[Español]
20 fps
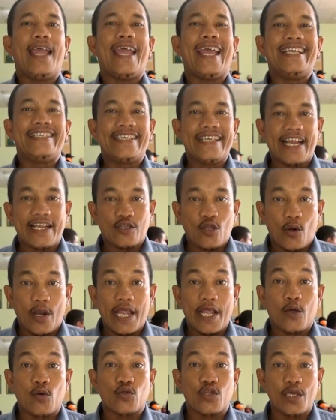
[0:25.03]
El director
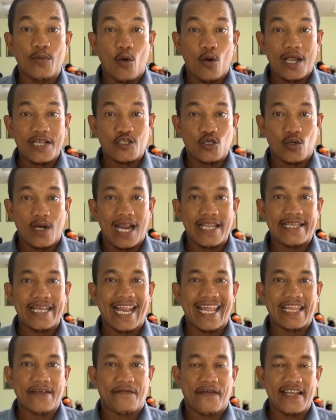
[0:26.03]
ejecutivo nacional de la
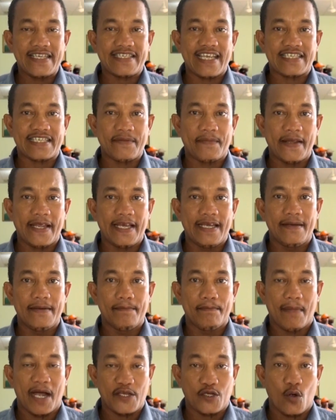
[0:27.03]
Defensa Civil,
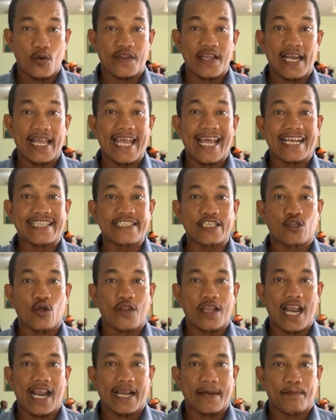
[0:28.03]
mayor del Ejército de
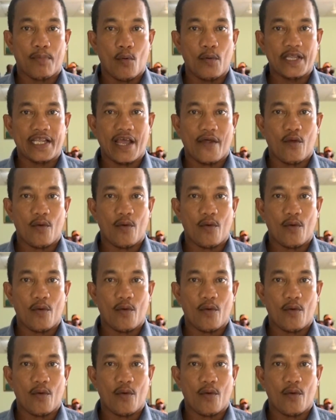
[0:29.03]
la República